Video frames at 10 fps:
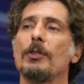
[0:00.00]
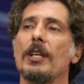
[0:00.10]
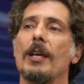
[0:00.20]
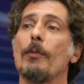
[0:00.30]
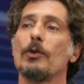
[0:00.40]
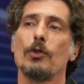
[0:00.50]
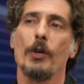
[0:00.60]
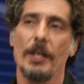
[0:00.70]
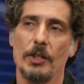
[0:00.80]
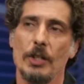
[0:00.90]
A música que
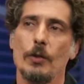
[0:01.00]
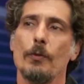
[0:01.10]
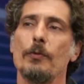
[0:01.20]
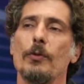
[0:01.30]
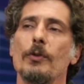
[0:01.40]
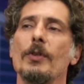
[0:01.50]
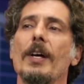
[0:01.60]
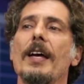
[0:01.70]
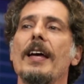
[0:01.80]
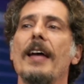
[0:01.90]
emociona a gente, no fundo,
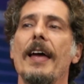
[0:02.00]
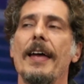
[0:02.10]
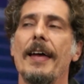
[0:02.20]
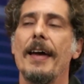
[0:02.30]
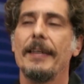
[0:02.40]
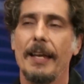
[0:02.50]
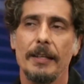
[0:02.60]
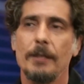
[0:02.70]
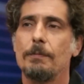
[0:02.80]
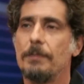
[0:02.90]
é
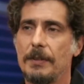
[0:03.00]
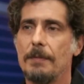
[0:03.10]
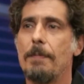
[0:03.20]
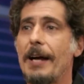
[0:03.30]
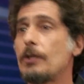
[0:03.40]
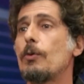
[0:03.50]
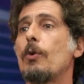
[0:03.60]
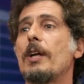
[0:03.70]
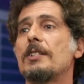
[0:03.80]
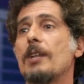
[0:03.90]
aquela que, que bate no
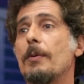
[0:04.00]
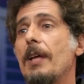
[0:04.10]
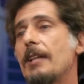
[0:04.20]
coração.